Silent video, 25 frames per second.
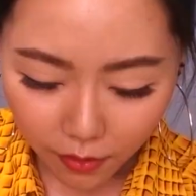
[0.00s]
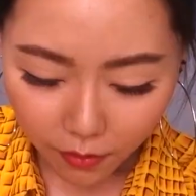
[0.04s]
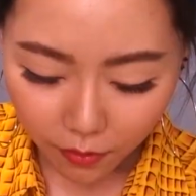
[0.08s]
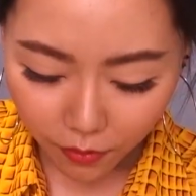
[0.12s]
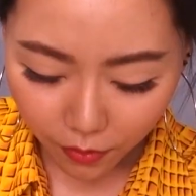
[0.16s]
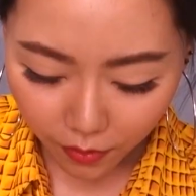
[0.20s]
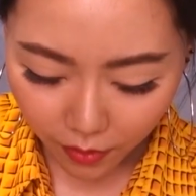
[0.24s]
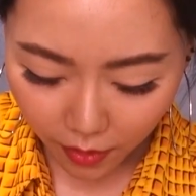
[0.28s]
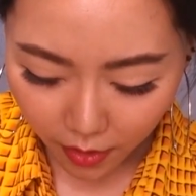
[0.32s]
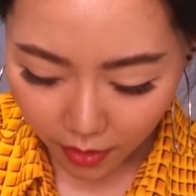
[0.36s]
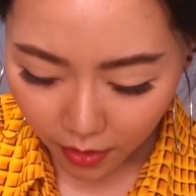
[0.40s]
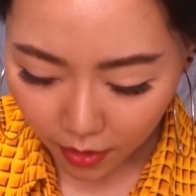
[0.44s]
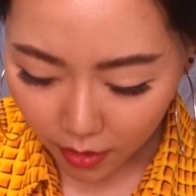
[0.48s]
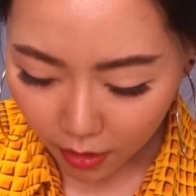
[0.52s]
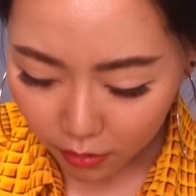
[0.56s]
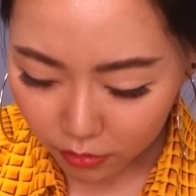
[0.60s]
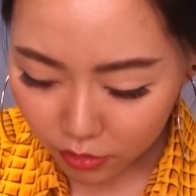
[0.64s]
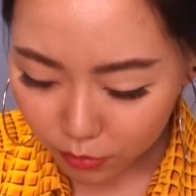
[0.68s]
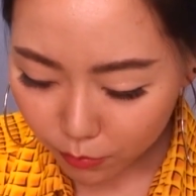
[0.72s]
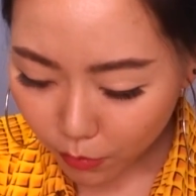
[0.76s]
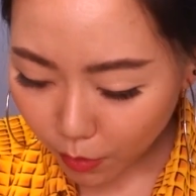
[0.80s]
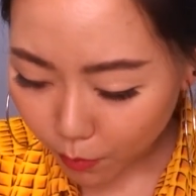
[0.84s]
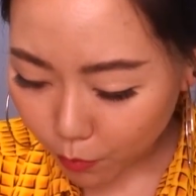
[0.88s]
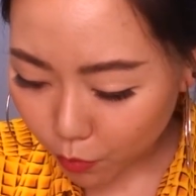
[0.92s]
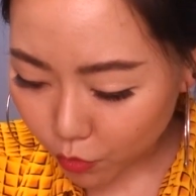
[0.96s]
โอเค เรา
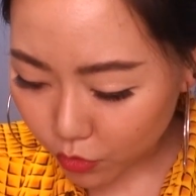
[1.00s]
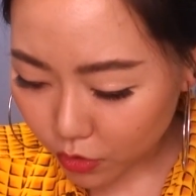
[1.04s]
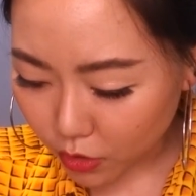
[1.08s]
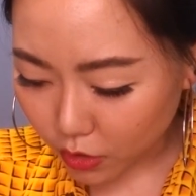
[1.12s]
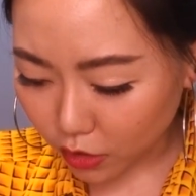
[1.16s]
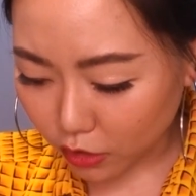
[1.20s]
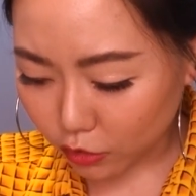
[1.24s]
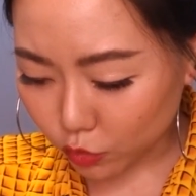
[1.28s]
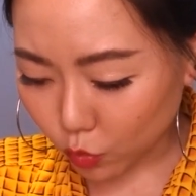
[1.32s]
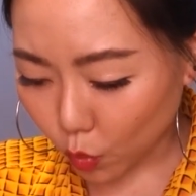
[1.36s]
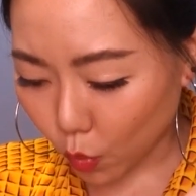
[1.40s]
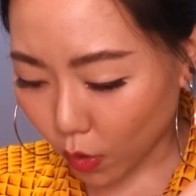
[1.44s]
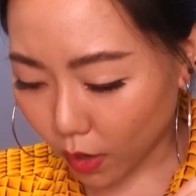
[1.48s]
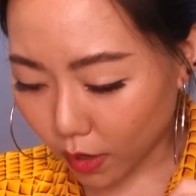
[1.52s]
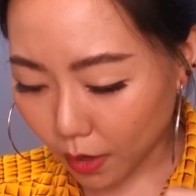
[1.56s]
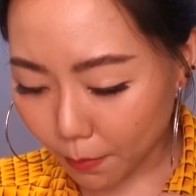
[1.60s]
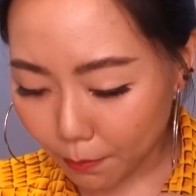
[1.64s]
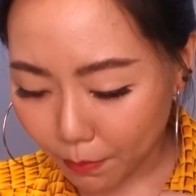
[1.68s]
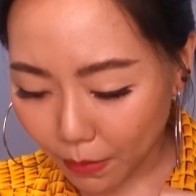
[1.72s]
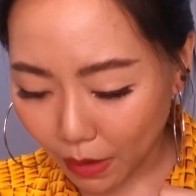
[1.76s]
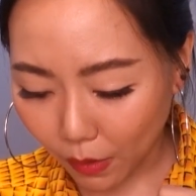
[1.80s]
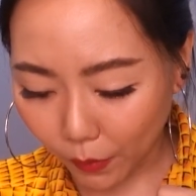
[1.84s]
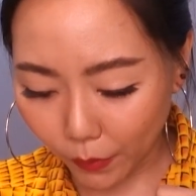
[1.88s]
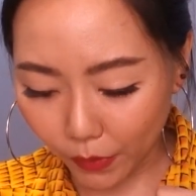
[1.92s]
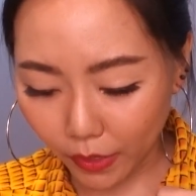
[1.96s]
จะมาพูดถึงตัวก
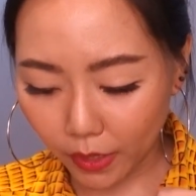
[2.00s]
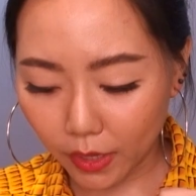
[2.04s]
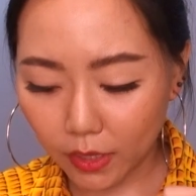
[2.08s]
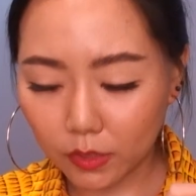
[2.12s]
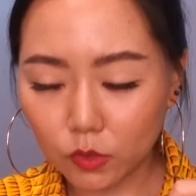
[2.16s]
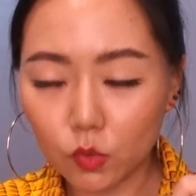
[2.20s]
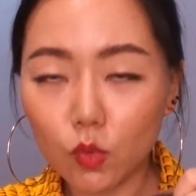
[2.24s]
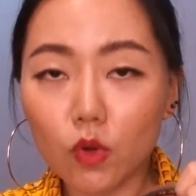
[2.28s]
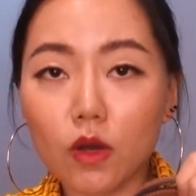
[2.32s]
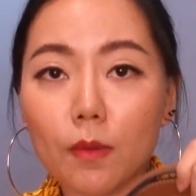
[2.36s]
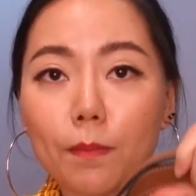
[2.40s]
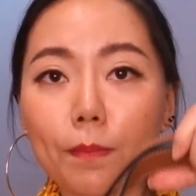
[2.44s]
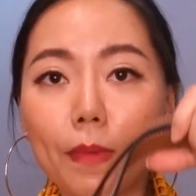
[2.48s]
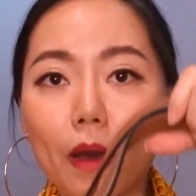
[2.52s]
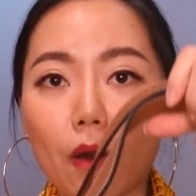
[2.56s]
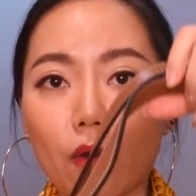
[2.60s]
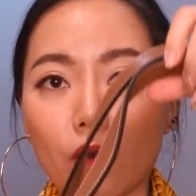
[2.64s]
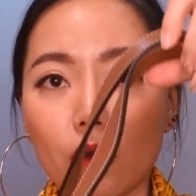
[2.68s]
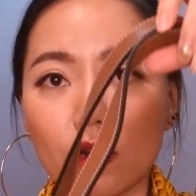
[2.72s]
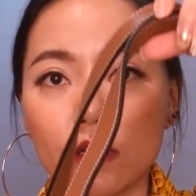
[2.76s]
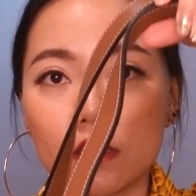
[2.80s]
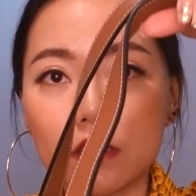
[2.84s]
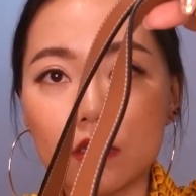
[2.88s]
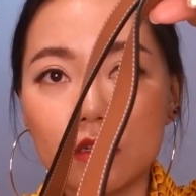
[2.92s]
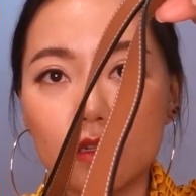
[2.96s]
ระเป๋านะคะ ตัวกระเป๋า
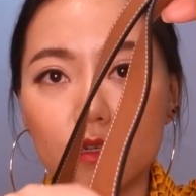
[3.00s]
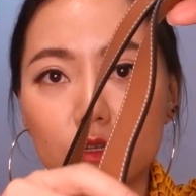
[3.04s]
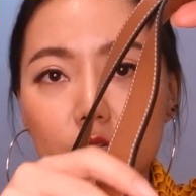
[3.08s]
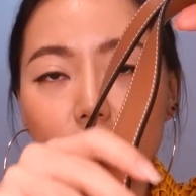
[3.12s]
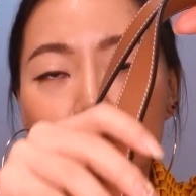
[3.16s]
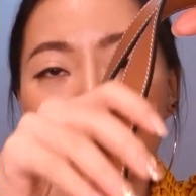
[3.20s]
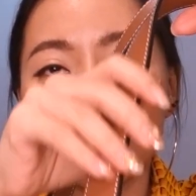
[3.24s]
ก็คือ